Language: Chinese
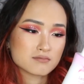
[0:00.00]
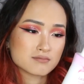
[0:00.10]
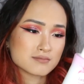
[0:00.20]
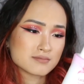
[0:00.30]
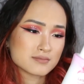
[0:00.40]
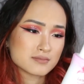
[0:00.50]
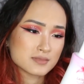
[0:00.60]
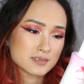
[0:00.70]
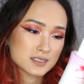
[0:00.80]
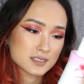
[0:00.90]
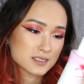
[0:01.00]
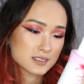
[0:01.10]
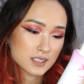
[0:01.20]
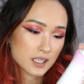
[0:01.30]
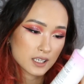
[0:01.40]

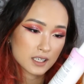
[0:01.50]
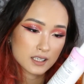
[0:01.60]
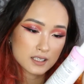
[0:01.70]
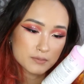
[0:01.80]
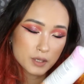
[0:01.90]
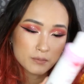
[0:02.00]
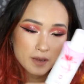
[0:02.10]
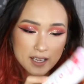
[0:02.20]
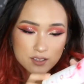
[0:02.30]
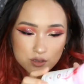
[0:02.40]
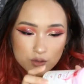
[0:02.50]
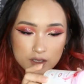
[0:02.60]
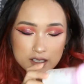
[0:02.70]
嗯，诶，品牌中文